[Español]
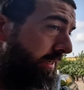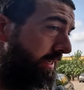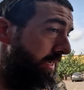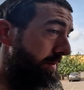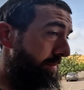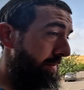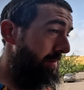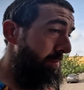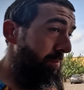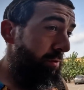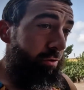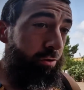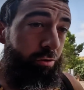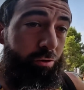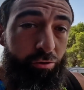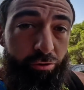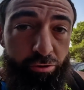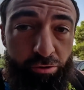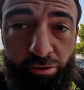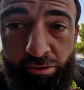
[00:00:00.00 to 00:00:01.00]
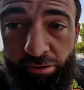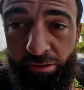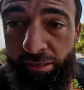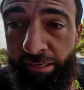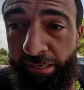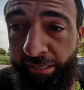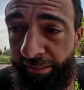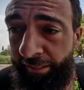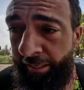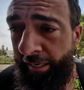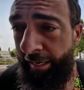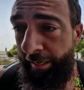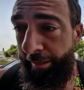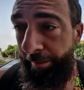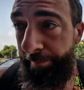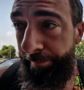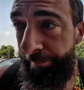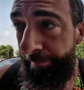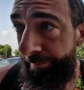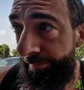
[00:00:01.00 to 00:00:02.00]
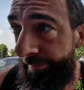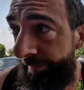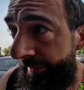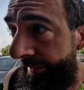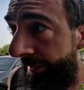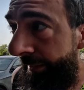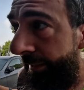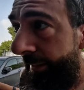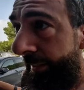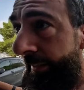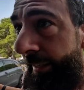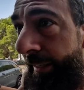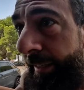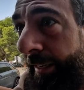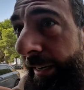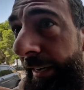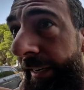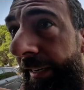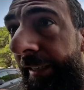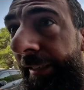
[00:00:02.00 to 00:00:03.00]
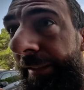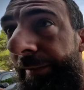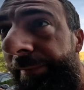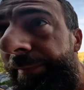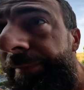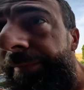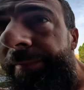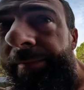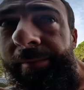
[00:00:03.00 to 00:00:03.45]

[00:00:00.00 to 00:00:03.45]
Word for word: y vamos a entrar. Vale.